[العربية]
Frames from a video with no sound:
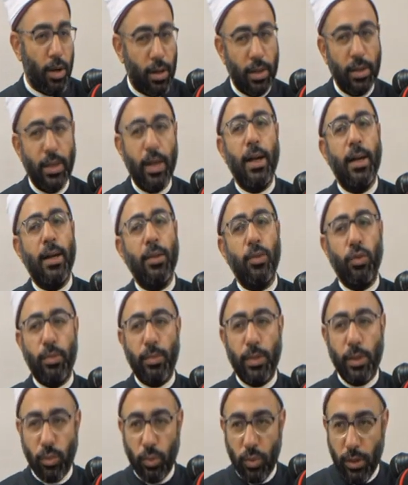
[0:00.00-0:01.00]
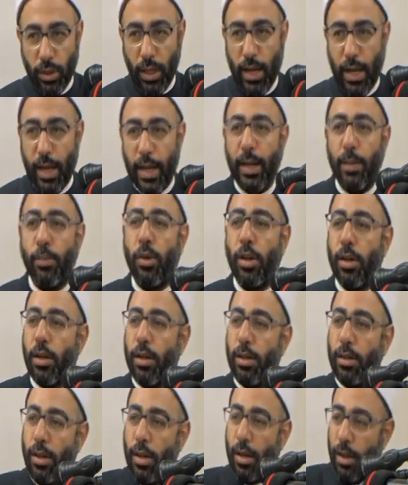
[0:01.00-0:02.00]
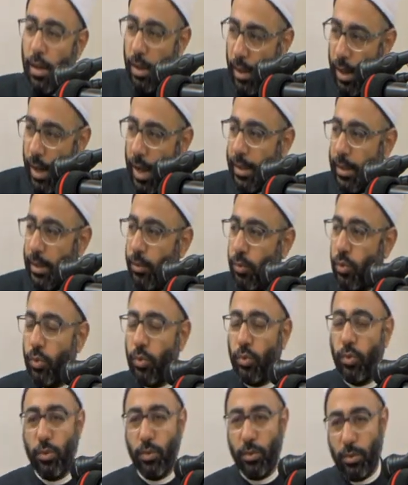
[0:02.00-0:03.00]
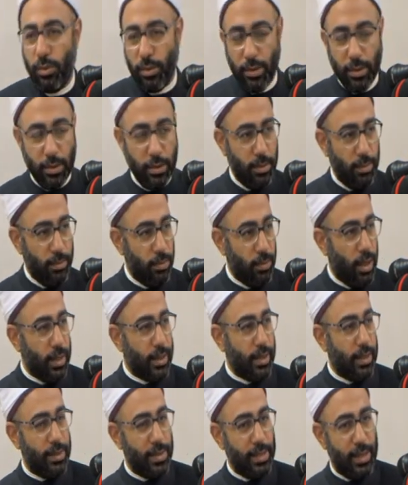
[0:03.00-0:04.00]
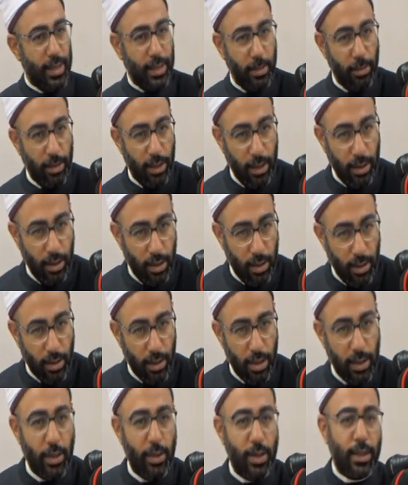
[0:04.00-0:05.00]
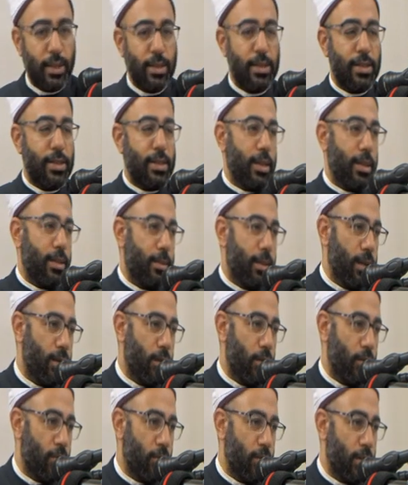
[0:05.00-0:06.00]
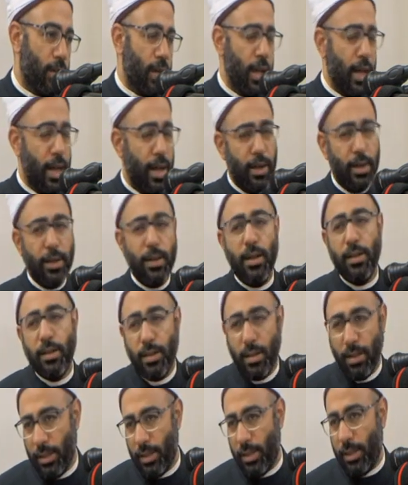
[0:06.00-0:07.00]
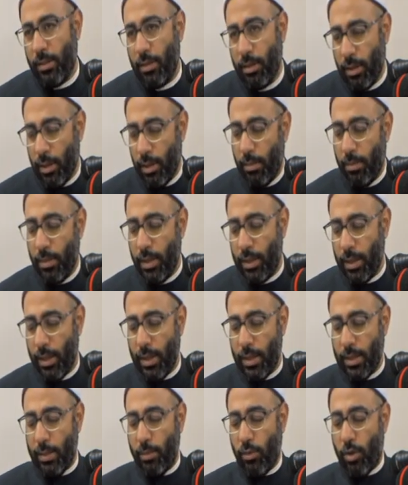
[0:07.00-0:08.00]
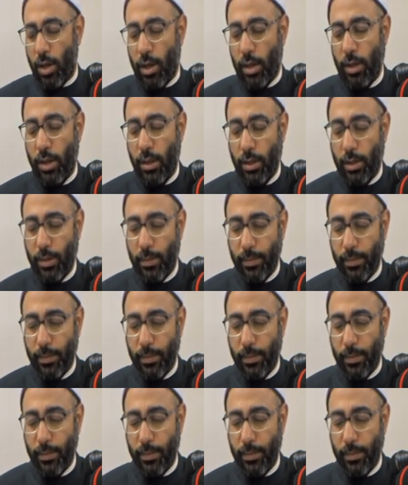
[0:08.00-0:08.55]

أراد أحدهما وجود العالم وأراد الآخر عدم وجوده لكن تستخدم دليل الإرادة ولكن تستخدم دليل القدرة لأن الاثنين أصلا بيتلازموا عقليا